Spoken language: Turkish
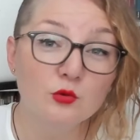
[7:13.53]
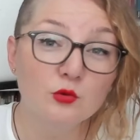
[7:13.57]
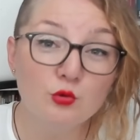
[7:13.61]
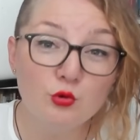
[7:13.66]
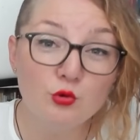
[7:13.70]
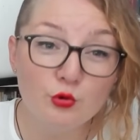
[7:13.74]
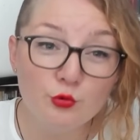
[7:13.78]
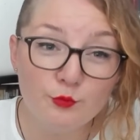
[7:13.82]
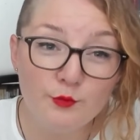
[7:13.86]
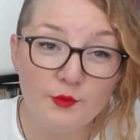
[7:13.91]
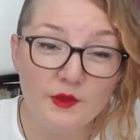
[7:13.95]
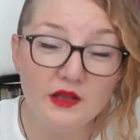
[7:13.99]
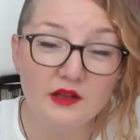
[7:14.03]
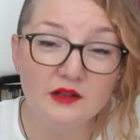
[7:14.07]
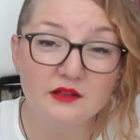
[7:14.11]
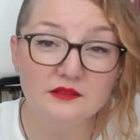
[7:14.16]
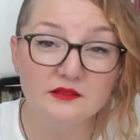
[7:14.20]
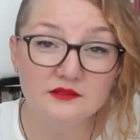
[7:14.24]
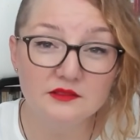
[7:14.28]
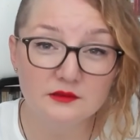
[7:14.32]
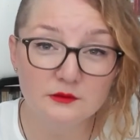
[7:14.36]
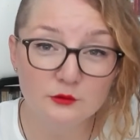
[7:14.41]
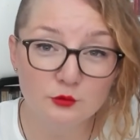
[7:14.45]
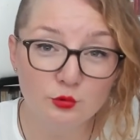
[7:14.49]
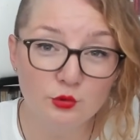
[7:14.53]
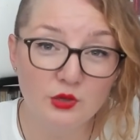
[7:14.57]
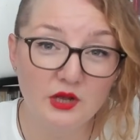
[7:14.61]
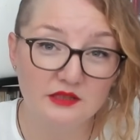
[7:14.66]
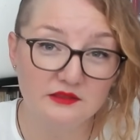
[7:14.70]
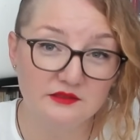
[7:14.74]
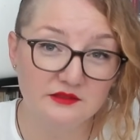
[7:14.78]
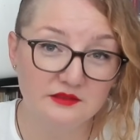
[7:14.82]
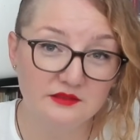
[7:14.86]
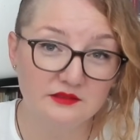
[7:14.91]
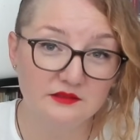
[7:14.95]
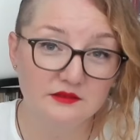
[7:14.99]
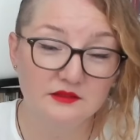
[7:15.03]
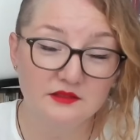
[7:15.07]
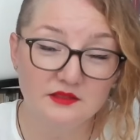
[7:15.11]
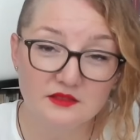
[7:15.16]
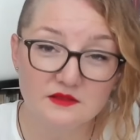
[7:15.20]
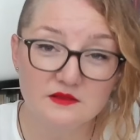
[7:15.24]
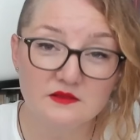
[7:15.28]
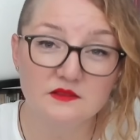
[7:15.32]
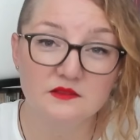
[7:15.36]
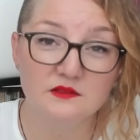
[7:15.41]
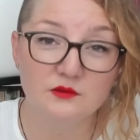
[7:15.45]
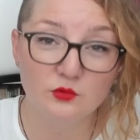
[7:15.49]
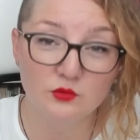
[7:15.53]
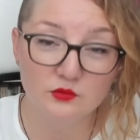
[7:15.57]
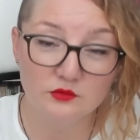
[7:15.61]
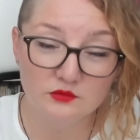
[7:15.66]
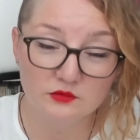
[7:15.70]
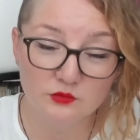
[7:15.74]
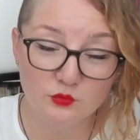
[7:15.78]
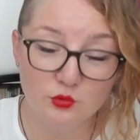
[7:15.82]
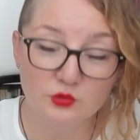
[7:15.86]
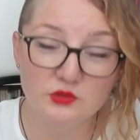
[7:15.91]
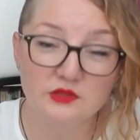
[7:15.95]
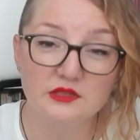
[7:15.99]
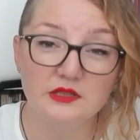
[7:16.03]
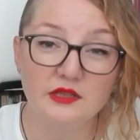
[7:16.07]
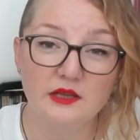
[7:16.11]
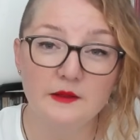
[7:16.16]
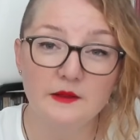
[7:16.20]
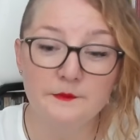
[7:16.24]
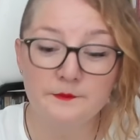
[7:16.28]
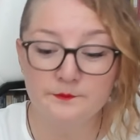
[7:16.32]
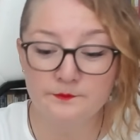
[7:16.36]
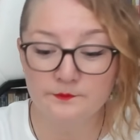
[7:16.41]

Kubbe altı lugat yazın Google'a.